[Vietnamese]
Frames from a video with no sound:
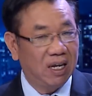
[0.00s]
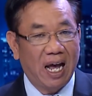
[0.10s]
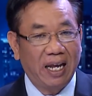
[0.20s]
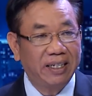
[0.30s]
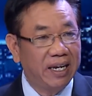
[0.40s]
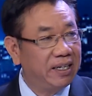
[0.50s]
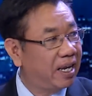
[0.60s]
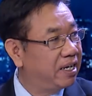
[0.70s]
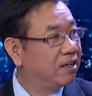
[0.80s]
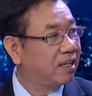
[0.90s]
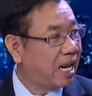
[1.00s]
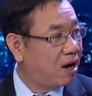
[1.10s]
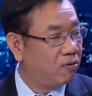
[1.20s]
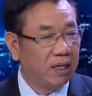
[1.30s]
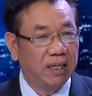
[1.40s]
anh kỳ thị như thế
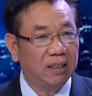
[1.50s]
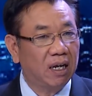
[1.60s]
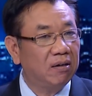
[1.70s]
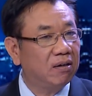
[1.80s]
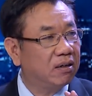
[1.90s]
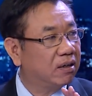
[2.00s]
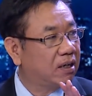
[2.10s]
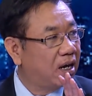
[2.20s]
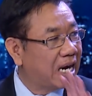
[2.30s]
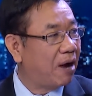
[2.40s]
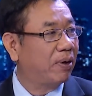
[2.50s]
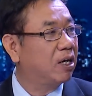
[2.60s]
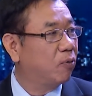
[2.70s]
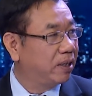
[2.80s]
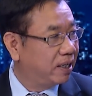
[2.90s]
nào kỳ thị tới cỡ nào anh
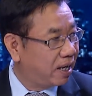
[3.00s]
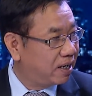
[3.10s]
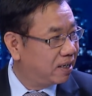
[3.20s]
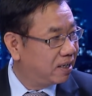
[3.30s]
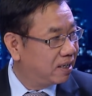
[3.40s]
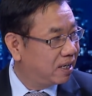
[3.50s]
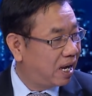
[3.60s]
được quyền kỳ thị à.